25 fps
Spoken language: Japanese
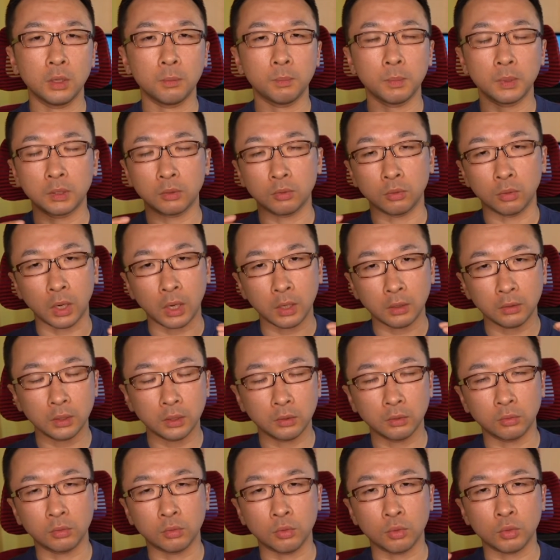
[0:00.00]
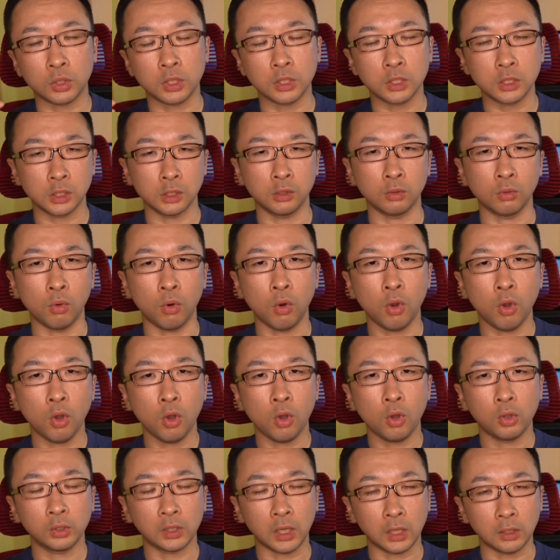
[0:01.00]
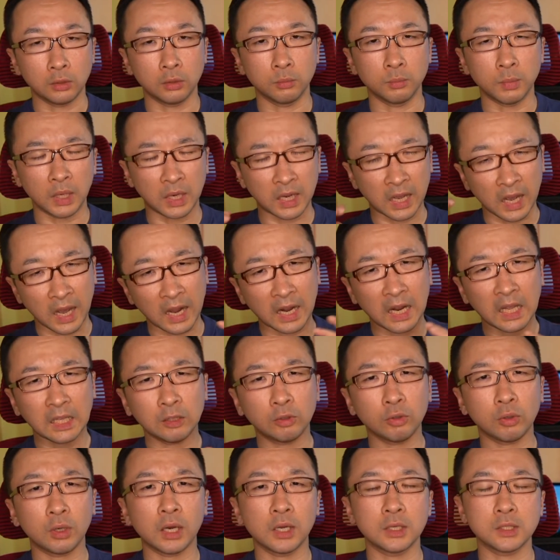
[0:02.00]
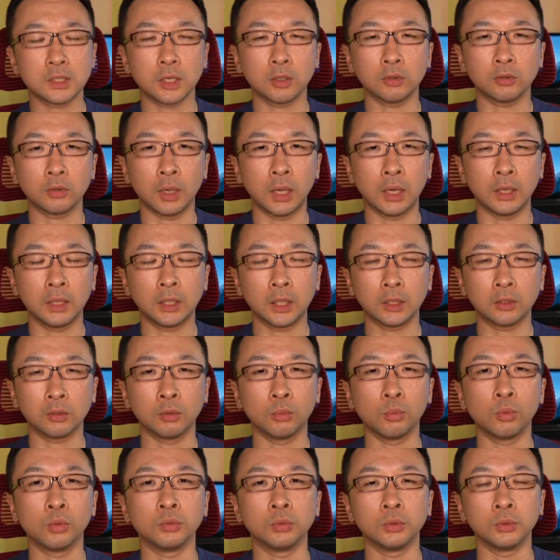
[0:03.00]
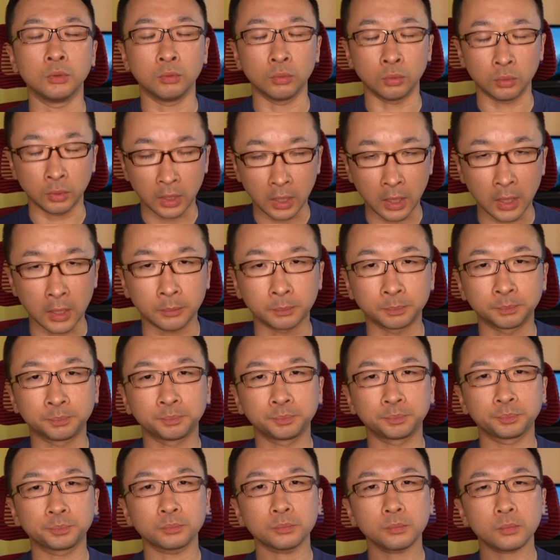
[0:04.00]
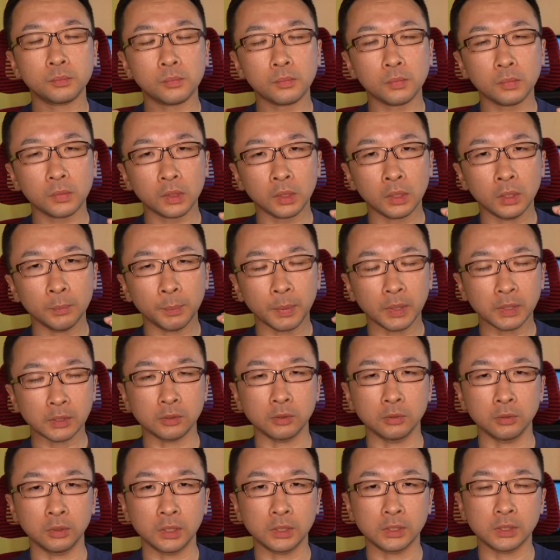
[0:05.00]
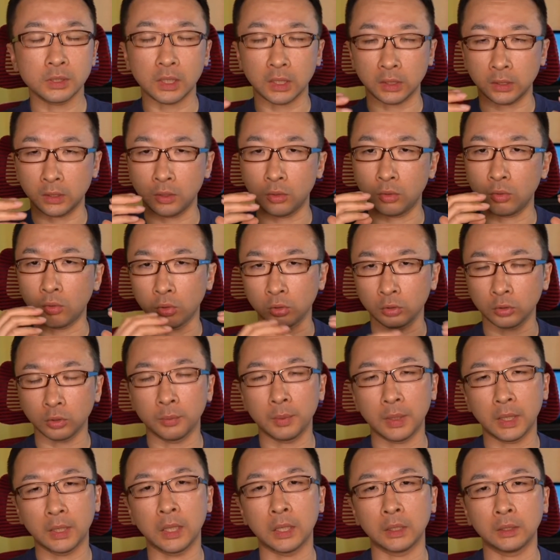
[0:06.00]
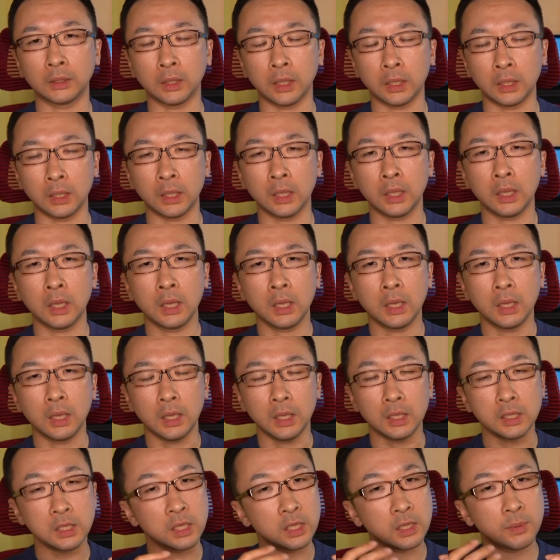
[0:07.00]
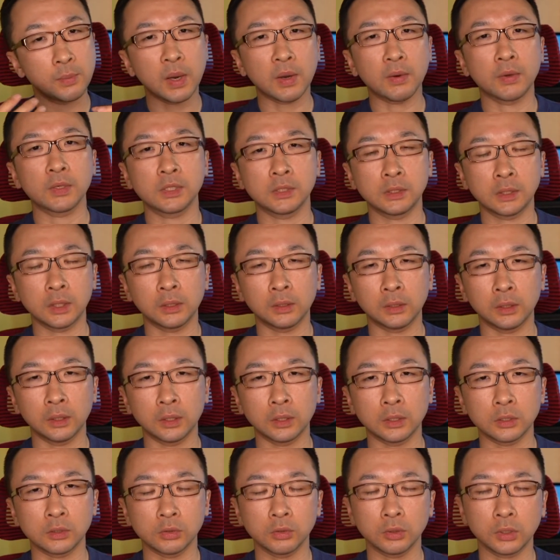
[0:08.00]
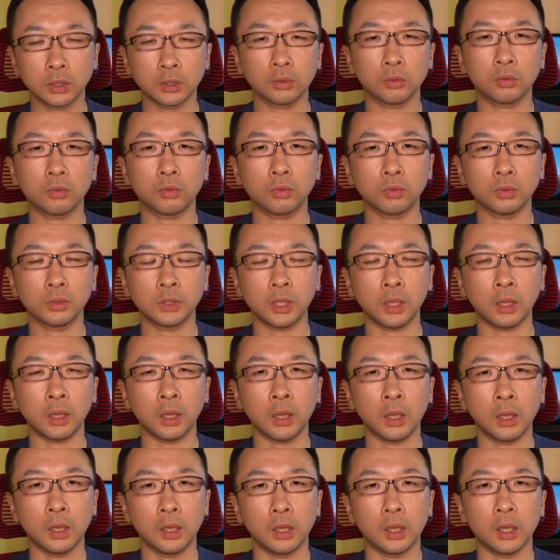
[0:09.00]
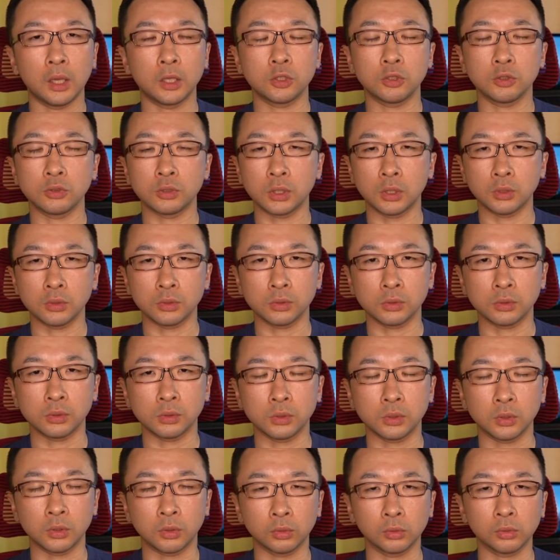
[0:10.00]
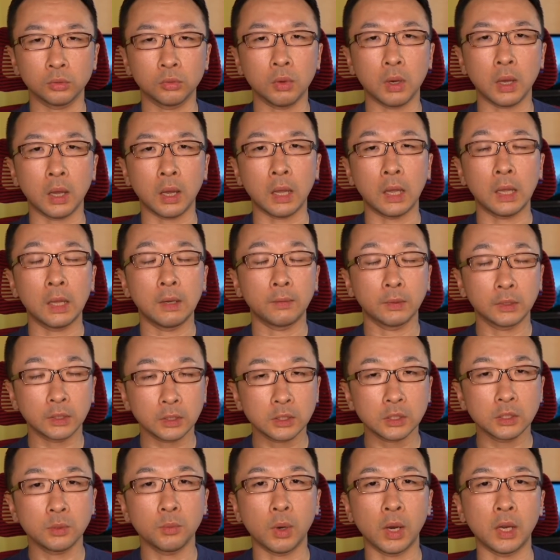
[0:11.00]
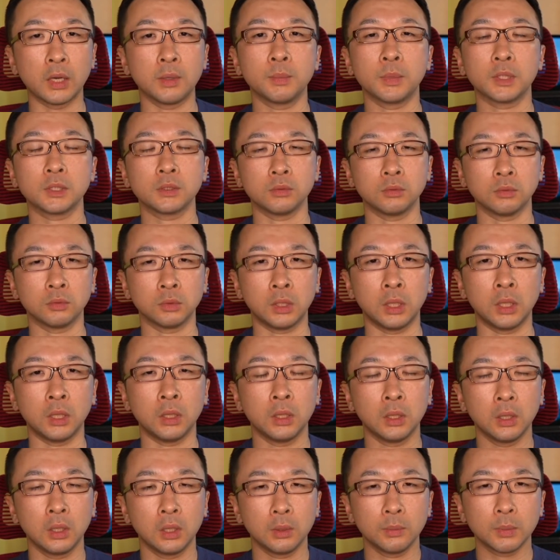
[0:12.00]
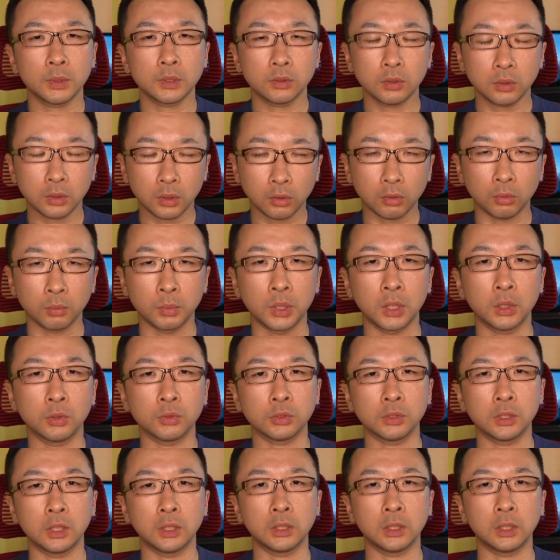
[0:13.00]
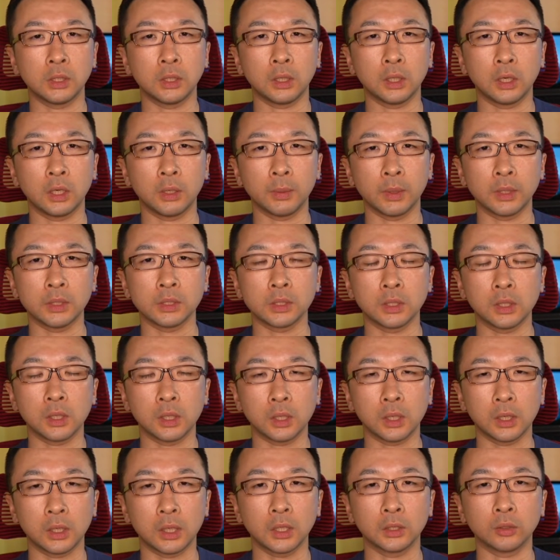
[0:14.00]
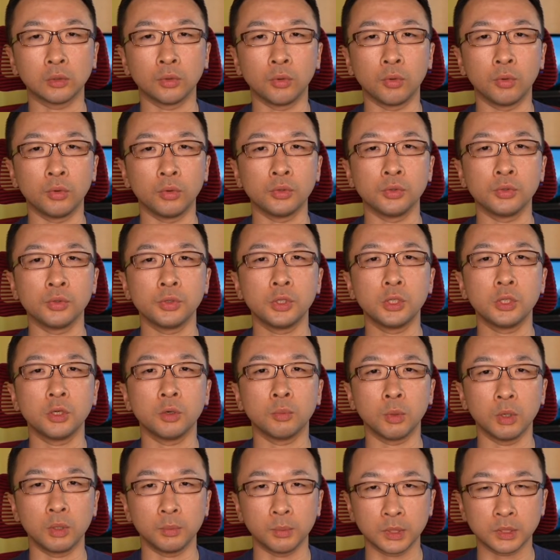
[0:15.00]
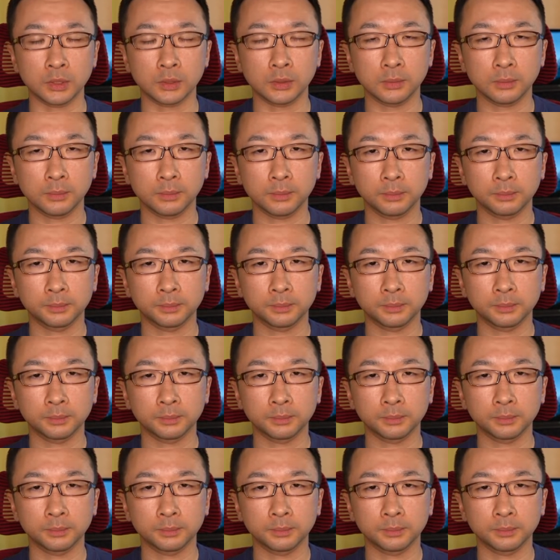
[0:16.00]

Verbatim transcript: でやっぱりこうある程度こう記事のタイトル、まあ、ガラッと変えちゃうとあれだと思うのでやっぱりその、ね、使ってる言葉だったり、え言い回しだったりそういったところで、え修正をするってことは私でもありますので、まあ、そういったところを見直していただければいいんじゃないかなというふうに思います。